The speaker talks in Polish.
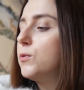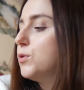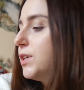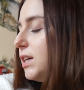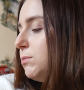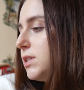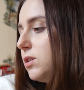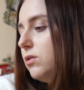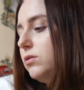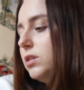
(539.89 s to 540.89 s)
Uciekaj mi
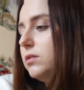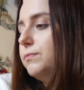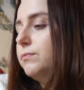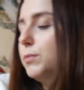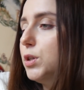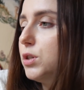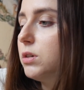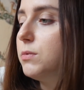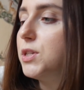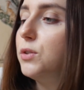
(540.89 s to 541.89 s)
stąd,
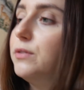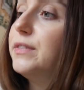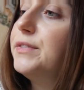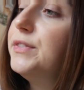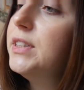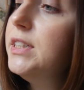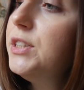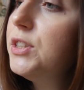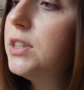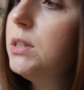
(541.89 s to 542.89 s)
proszę mi stąd
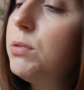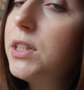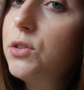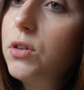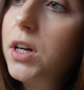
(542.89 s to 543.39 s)
wyjść i się nie pchać do